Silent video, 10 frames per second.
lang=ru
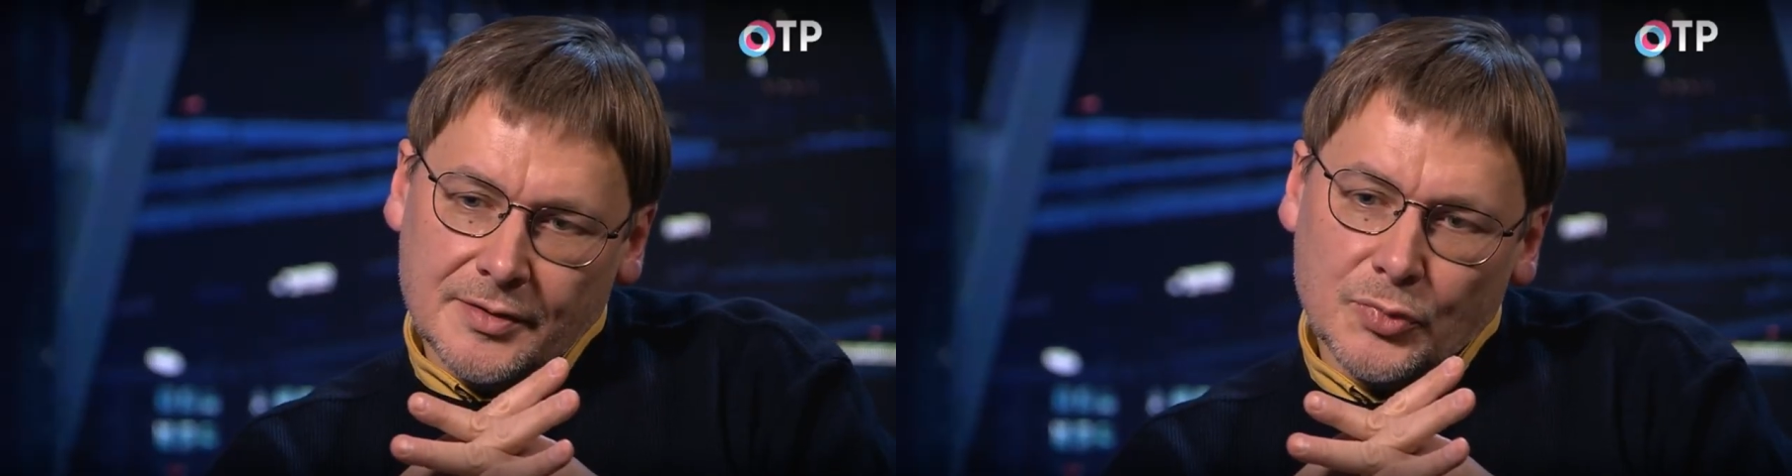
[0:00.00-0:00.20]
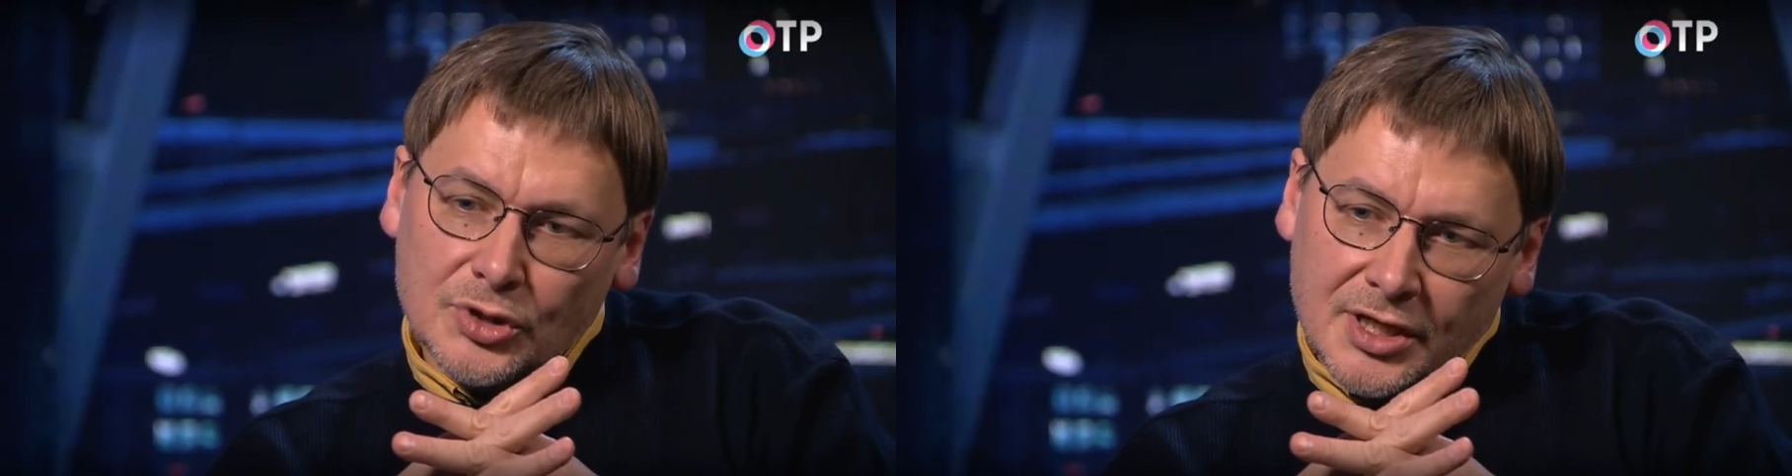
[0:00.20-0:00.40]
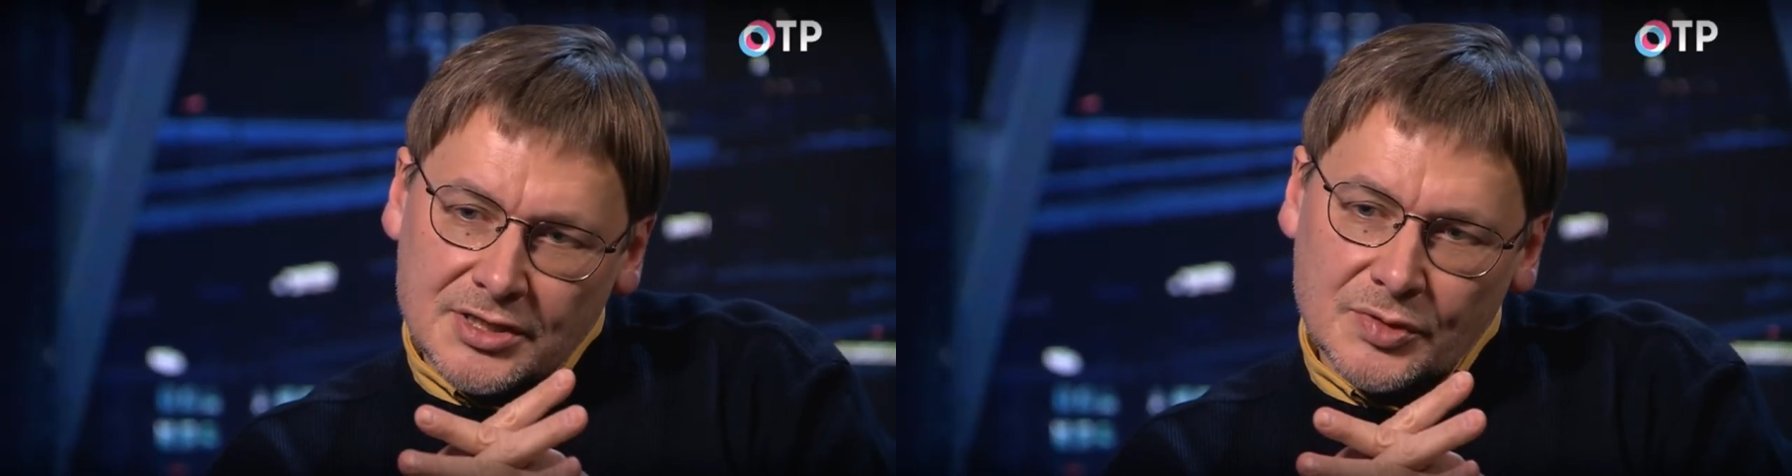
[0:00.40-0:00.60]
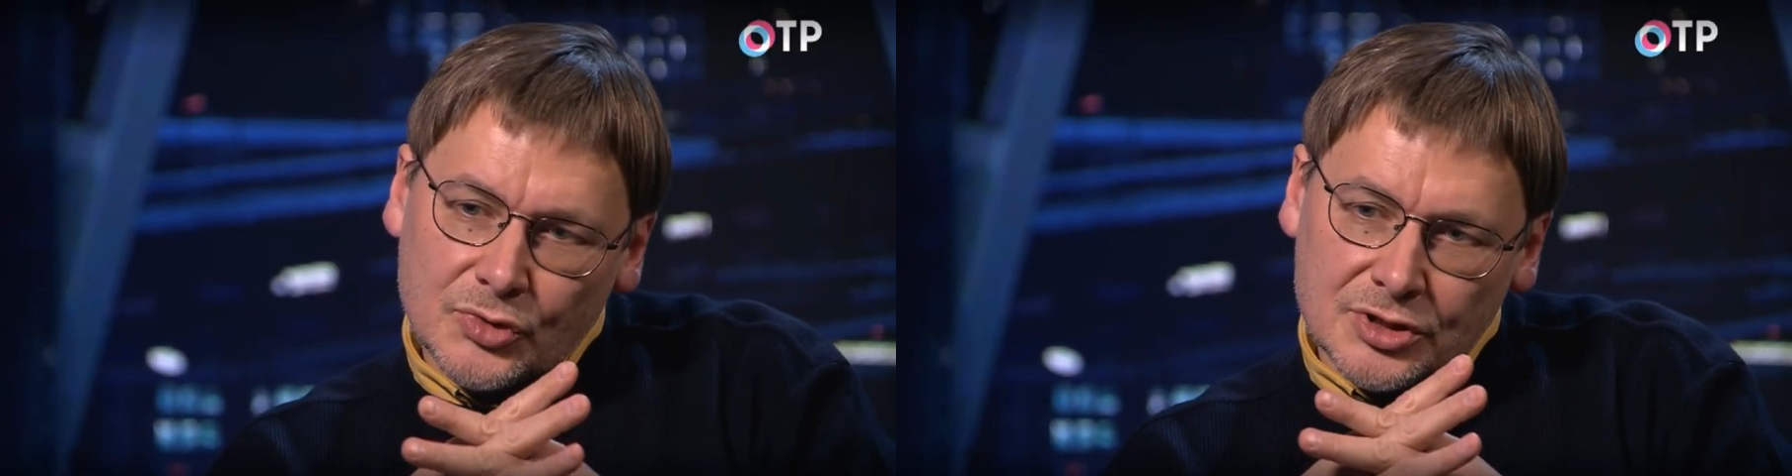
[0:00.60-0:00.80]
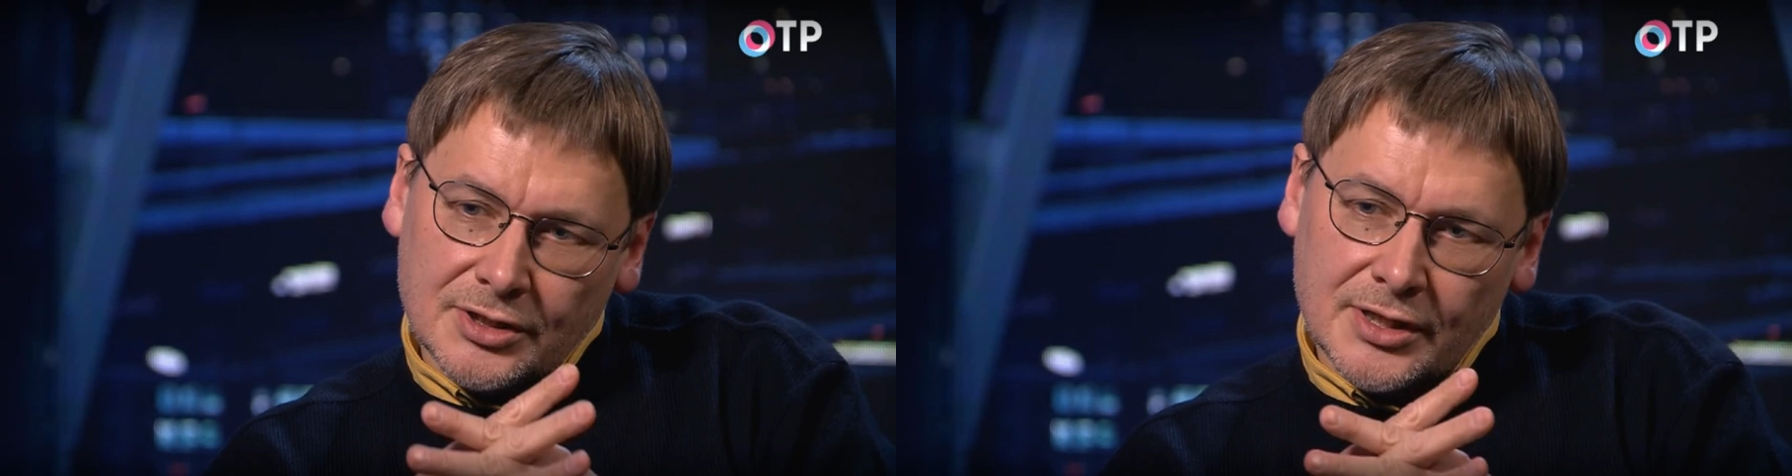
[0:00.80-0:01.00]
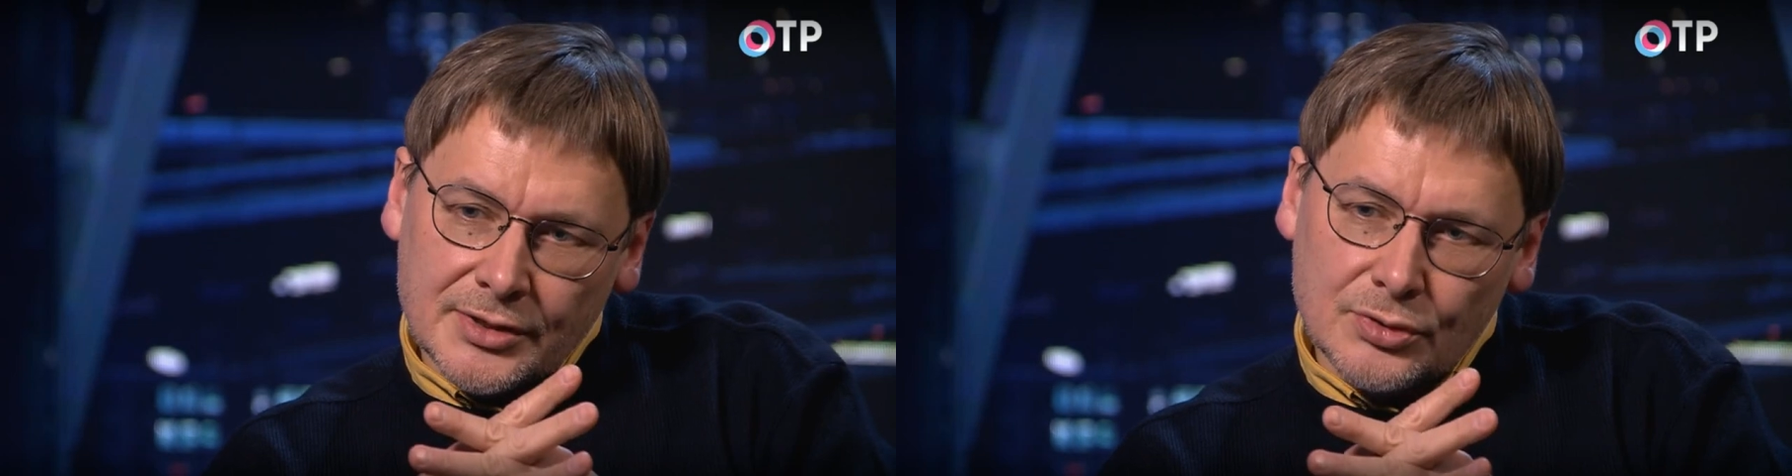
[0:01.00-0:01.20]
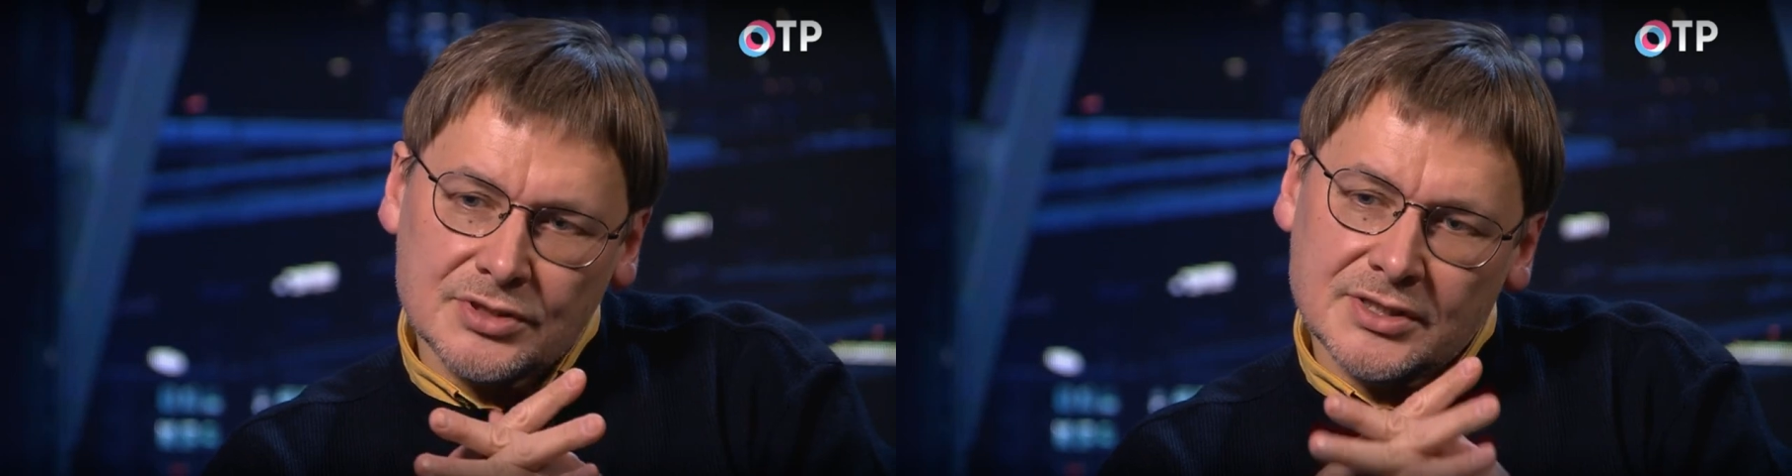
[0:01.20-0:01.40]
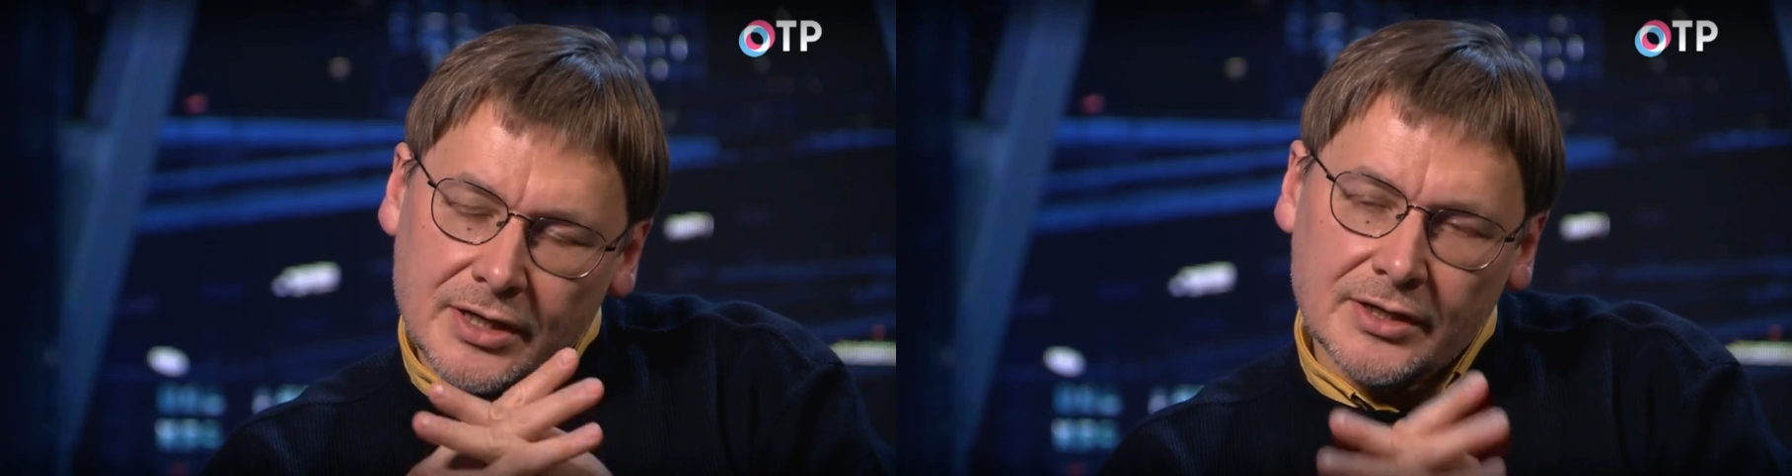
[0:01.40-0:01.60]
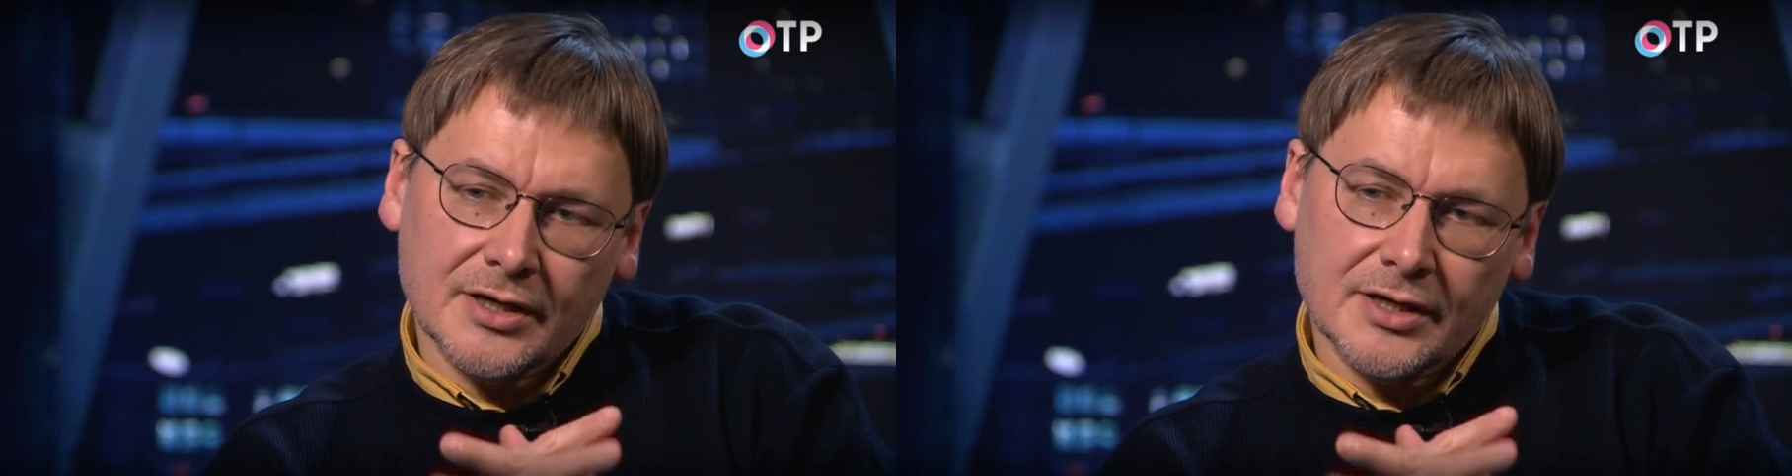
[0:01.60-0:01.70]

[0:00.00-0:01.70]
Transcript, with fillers: по нашему желанию, зная,